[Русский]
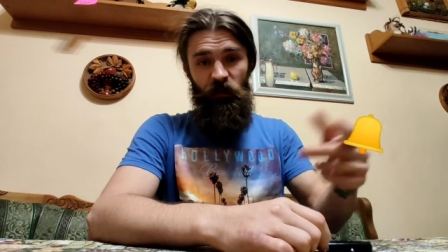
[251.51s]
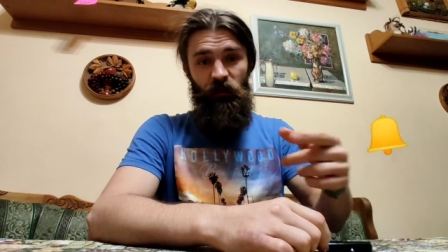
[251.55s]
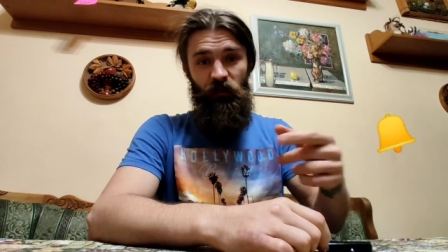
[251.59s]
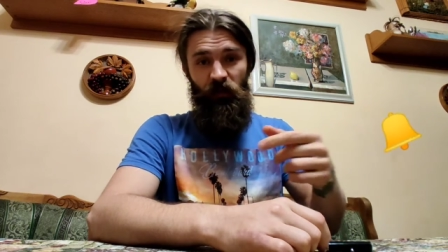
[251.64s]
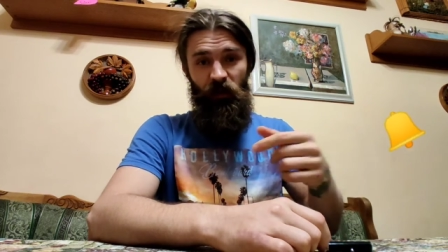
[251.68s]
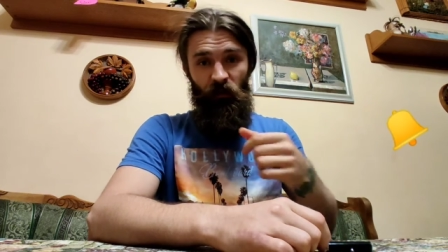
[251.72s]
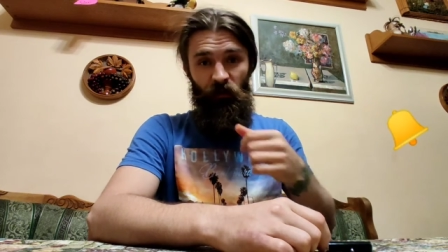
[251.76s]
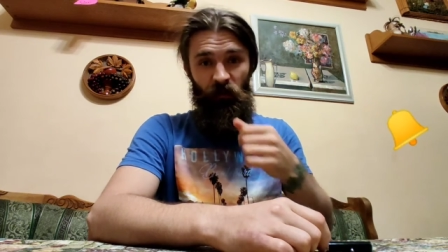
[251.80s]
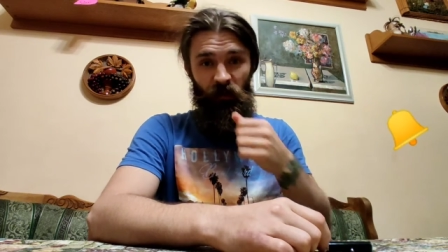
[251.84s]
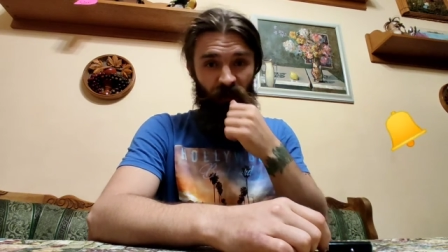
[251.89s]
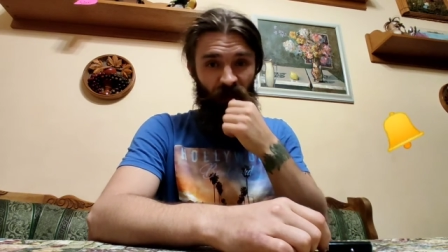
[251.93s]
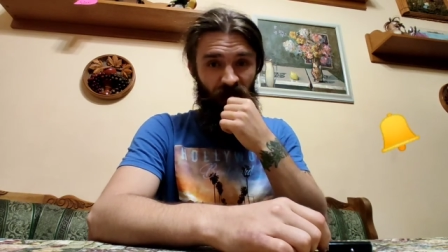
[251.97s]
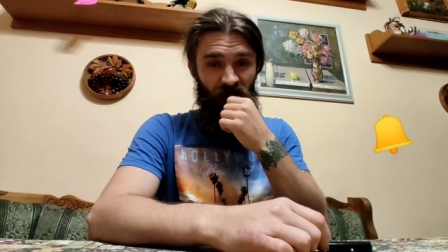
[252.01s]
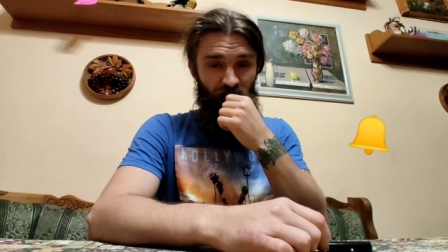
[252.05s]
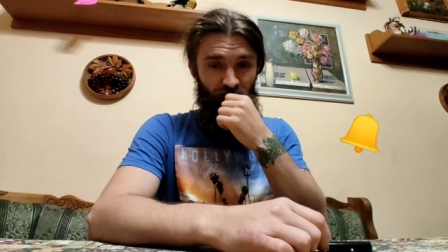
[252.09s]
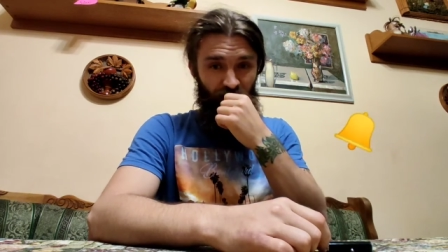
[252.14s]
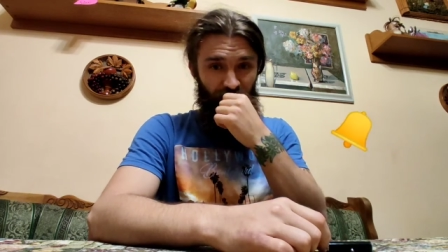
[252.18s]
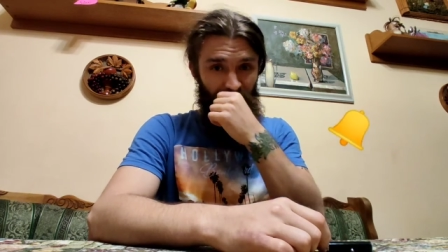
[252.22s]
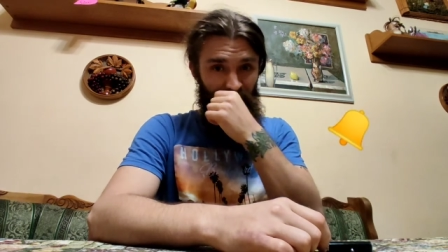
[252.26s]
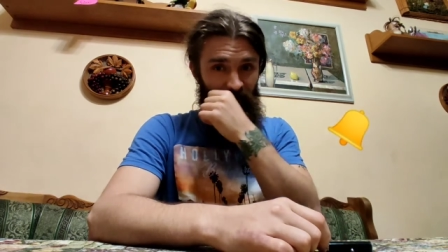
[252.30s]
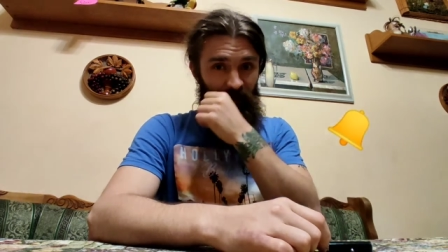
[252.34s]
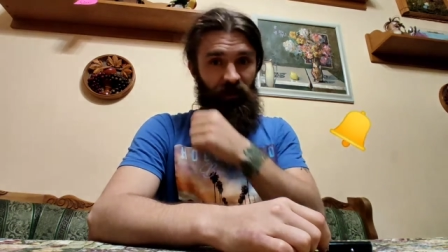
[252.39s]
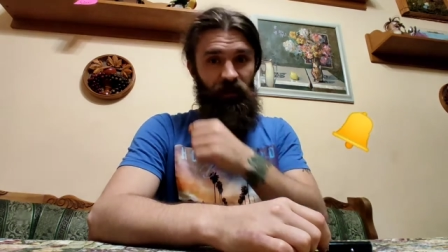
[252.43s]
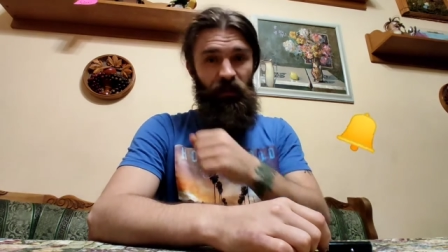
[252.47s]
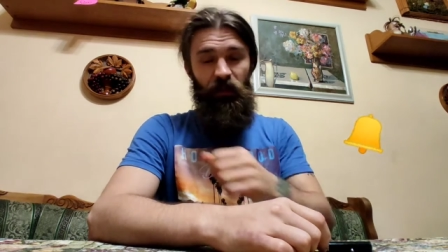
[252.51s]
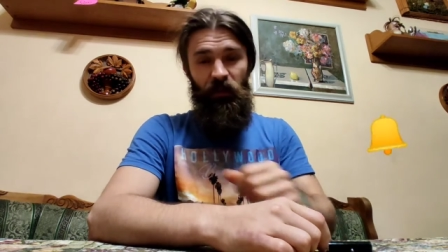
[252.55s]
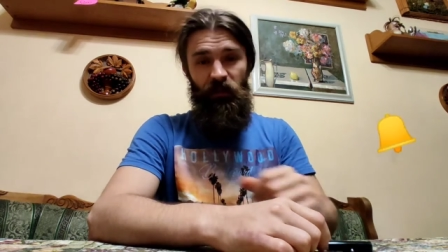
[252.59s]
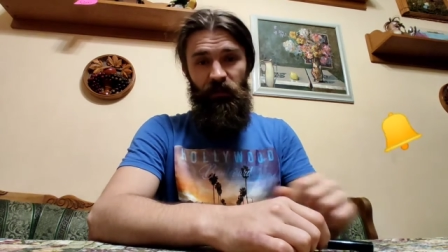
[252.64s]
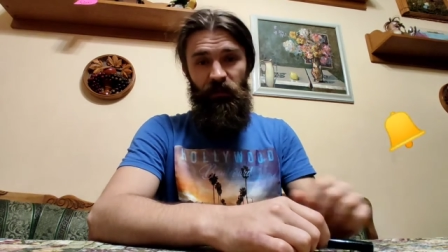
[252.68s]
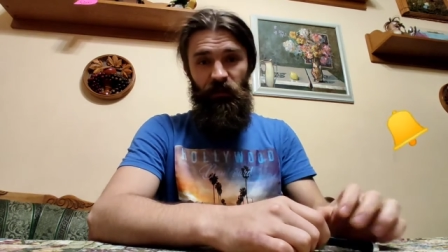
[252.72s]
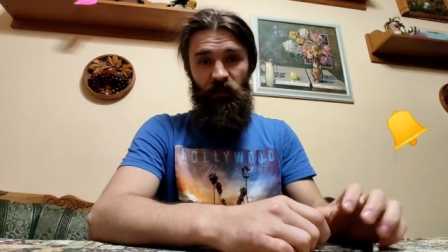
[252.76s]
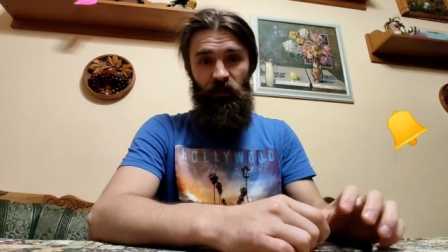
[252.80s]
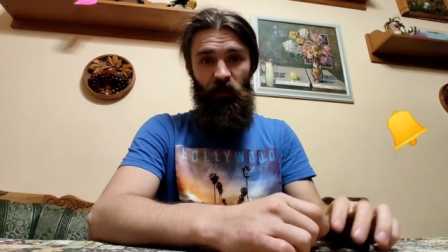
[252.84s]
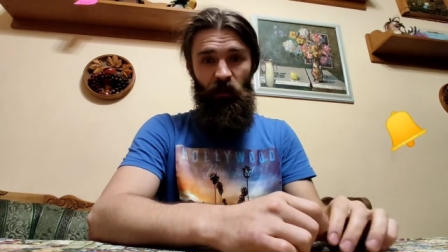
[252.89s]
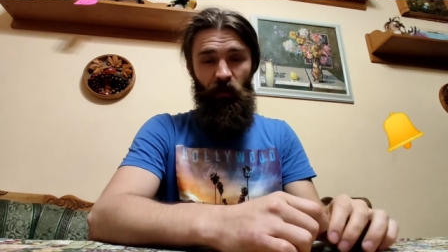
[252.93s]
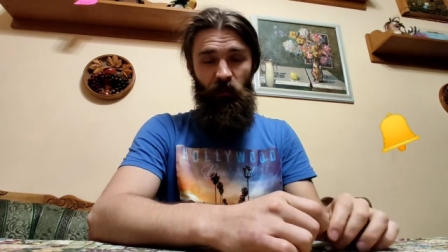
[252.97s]
свои комментарии, будет
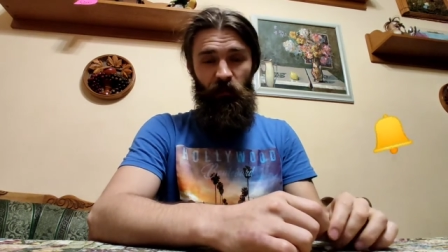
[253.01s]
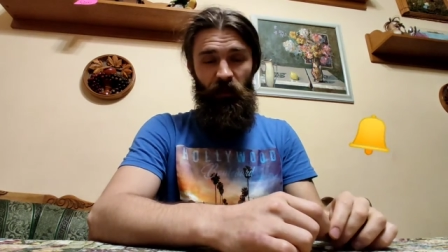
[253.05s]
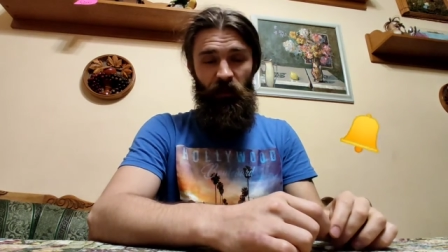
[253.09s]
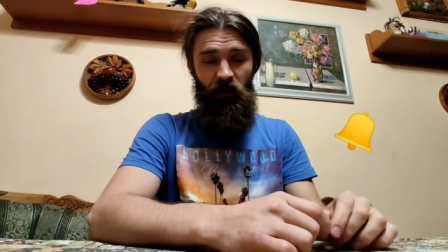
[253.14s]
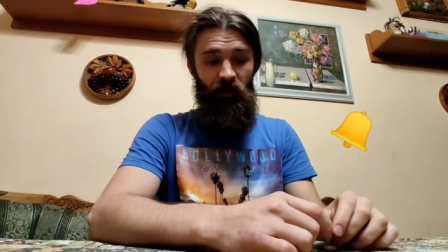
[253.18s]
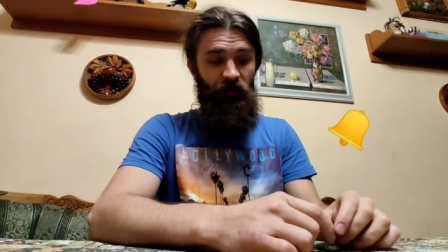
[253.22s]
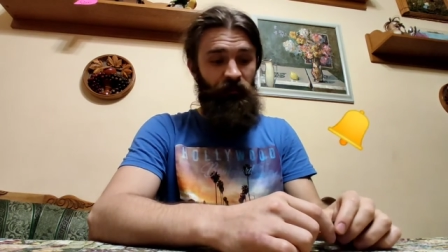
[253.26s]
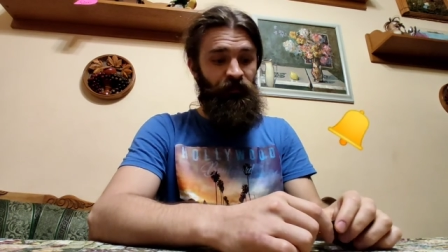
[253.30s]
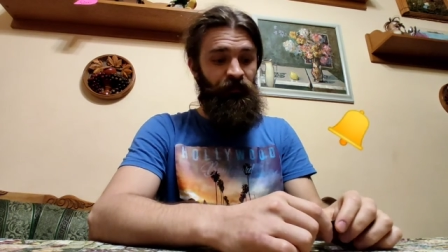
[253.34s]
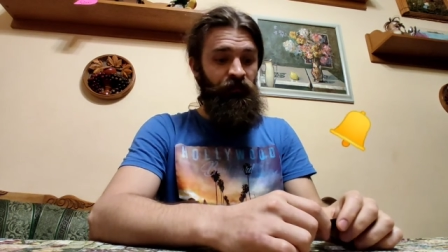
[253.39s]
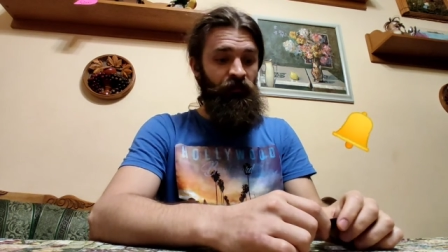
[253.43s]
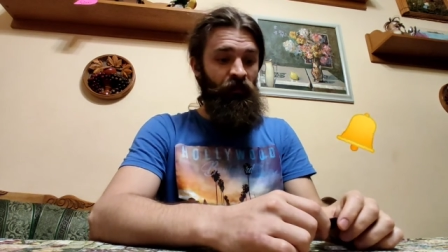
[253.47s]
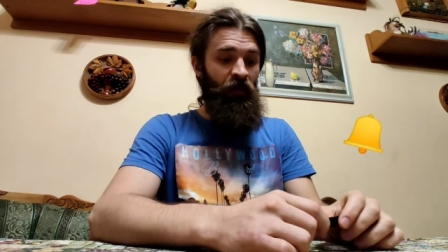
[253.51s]
интересно твое мнение.